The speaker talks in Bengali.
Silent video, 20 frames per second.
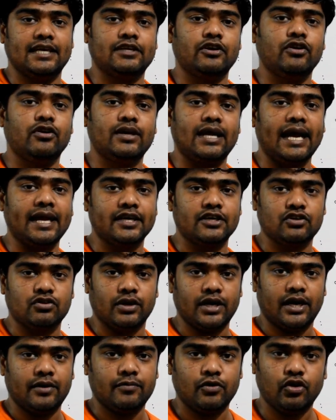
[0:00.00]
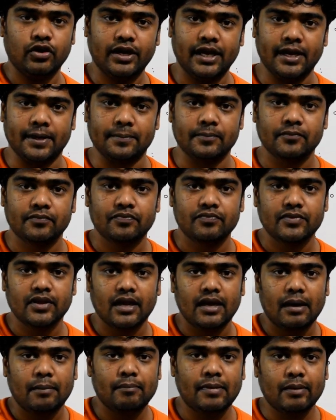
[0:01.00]
এটা হলো রাইট করা ওকে
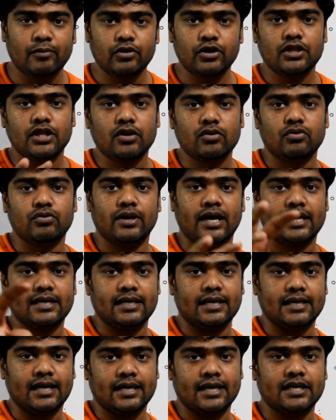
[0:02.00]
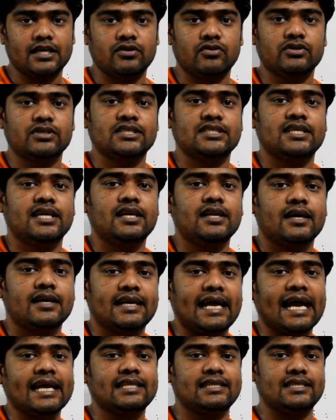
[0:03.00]
মেমোরিতে কোনো একটা ডাটা কি করতেছেন
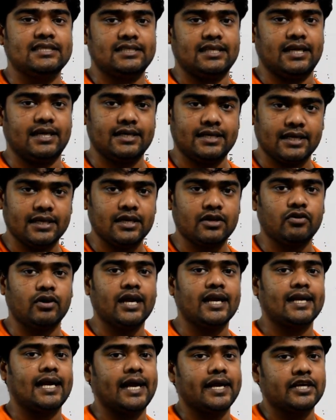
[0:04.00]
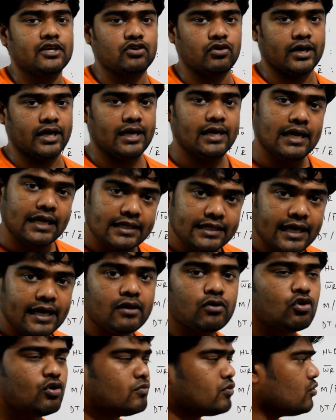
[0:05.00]
রাখতেছেন এটা কি করা রাইট করা তো
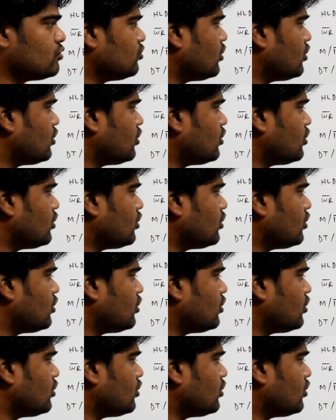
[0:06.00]
এইরকম কোনো